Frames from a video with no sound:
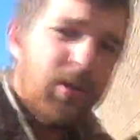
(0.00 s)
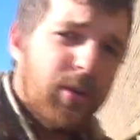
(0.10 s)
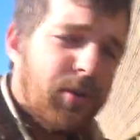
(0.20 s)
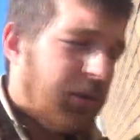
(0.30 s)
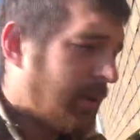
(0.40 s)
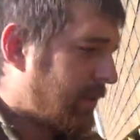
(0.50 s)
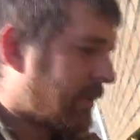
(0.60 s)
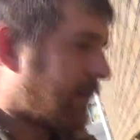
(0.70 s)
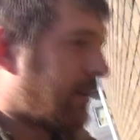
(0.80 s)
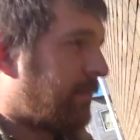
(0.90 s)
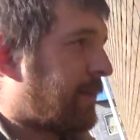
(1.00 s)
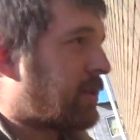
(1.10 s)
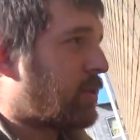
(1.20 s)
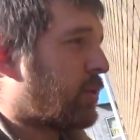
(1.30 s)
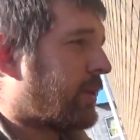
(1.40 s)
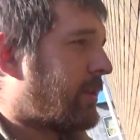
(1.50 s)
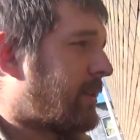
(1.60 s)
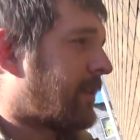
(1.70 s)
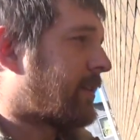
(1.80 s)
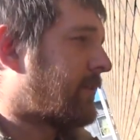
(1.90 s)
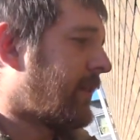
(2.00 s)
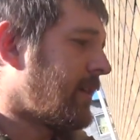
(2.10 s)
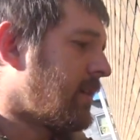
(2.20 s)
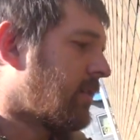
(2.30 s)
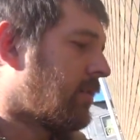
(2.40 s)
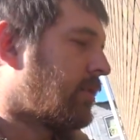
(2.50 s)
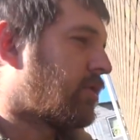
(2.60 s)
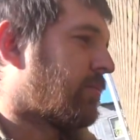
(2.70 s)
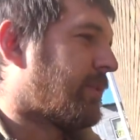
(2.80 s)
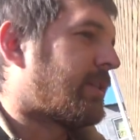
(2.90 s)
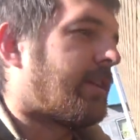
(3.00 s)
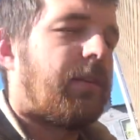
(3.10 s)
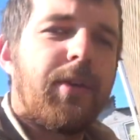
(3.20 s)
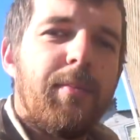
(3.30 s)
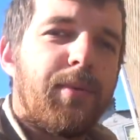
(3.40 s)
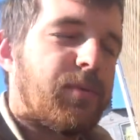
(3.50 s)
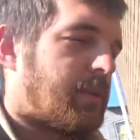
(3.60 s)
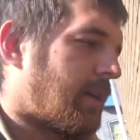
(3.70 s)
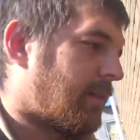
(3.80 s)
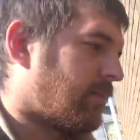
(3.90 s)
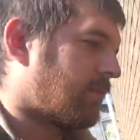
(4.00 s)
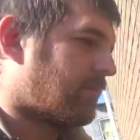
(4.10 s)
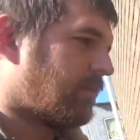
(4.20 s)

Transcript: То есть у нас а, подсохло десяток свай, и чтобы не тратить время просто так, вот